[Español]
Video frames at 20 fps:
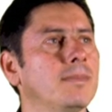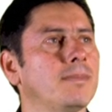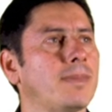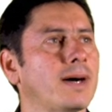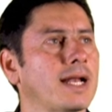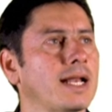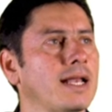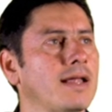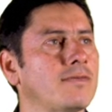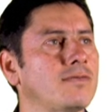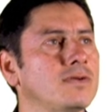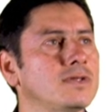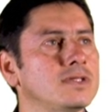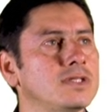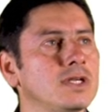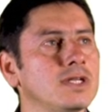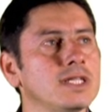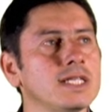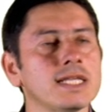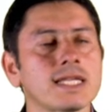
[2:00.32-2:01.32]
Para las
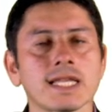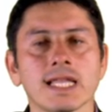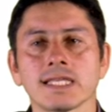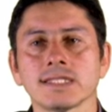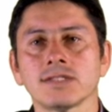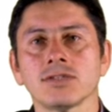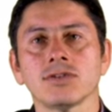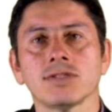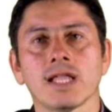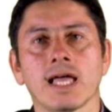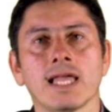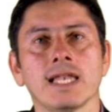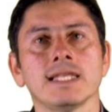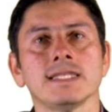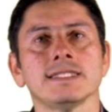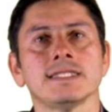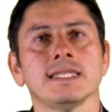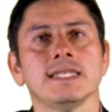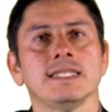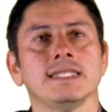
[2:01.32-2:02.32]
funciones
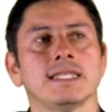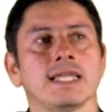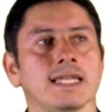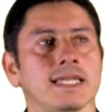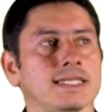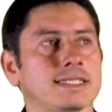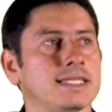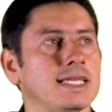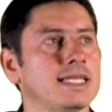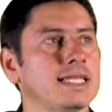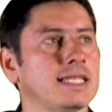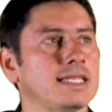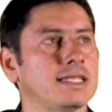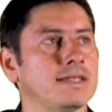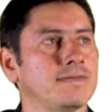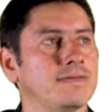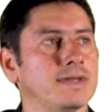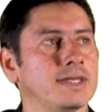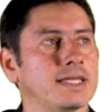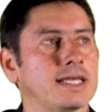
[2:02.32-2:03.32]
racionales interesa
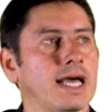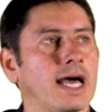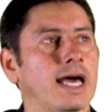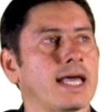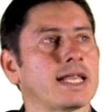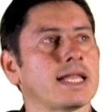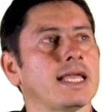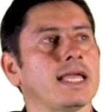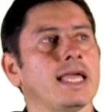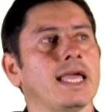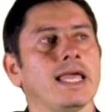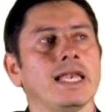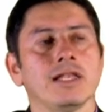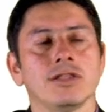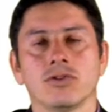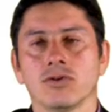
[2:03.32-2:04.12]
identificar el